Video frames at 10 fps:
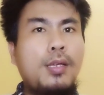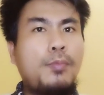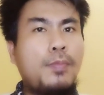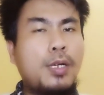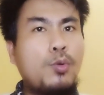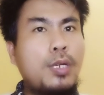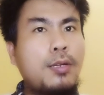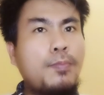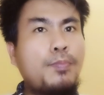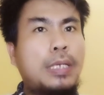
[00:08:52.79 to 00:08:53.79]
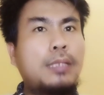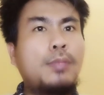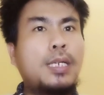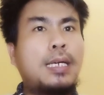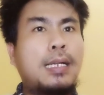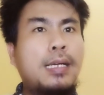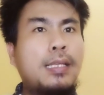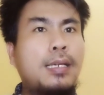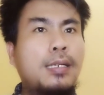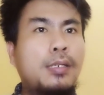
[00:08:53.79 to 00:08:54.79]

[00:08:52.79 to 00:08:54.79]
Pembangunan empat menara yang